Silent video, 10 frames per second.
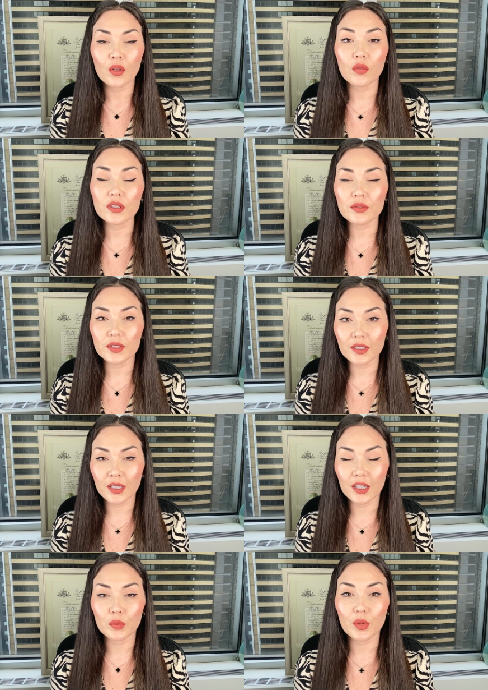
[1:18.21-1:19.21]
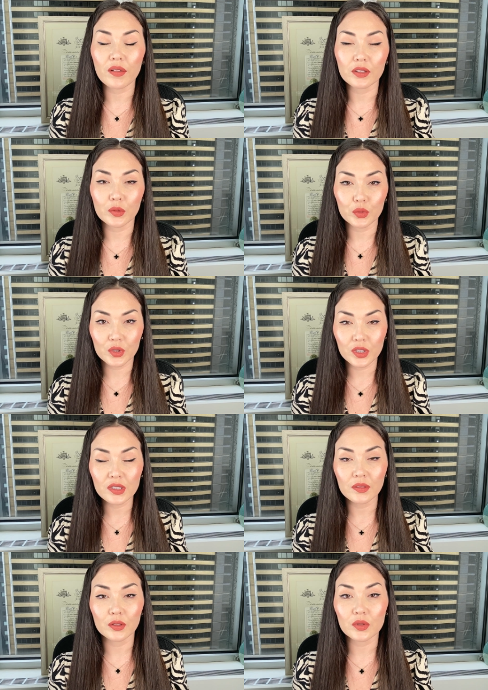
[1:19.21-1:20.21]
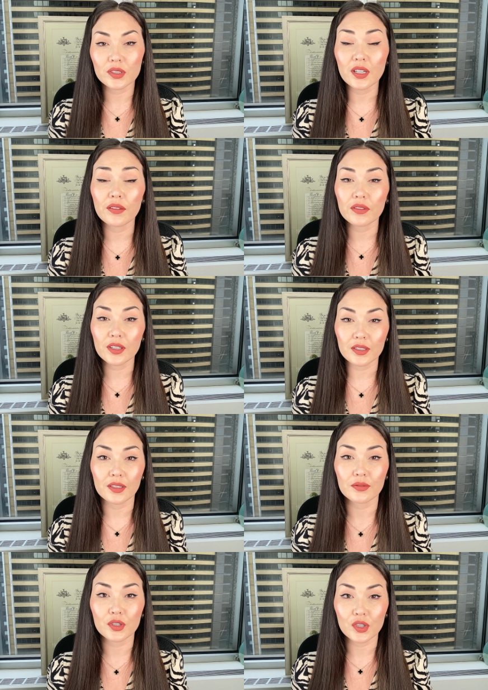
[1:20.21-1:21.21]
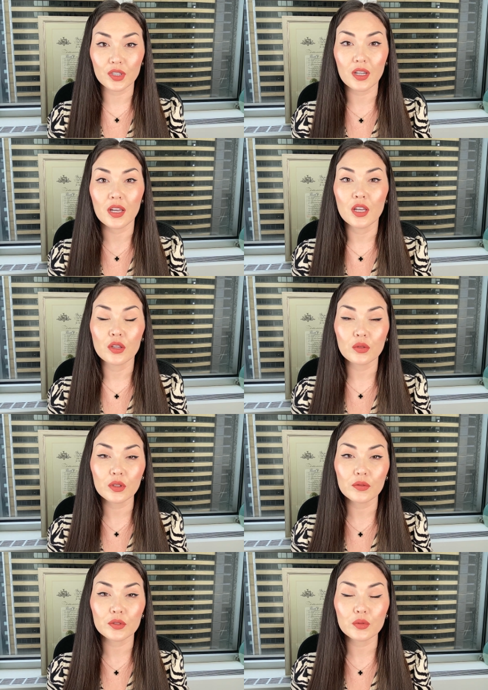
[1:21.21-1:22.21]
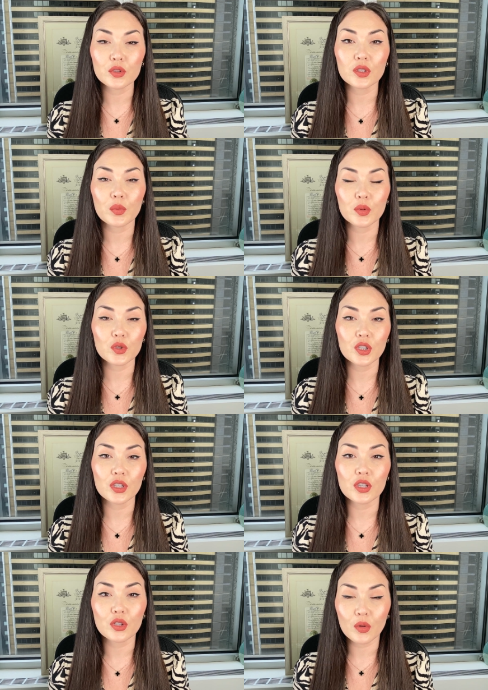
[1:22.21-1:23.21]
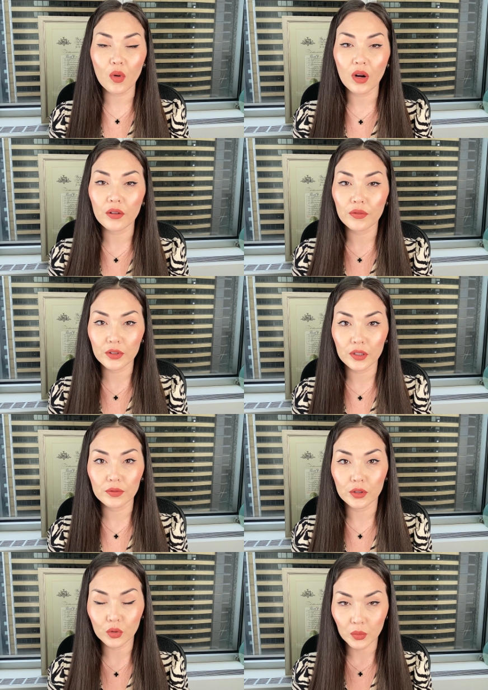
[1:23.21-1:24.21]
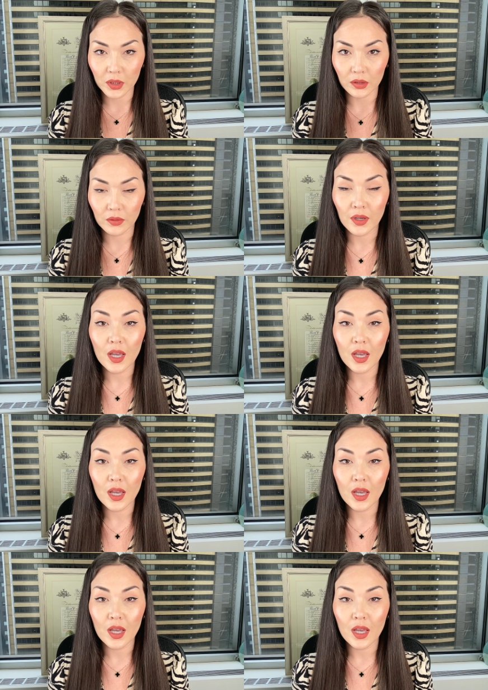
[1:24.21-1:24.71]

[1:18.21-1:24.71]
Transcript: у вас возникает право на путешествие, то есть для въезда в США, только в случае получения трех видов документов.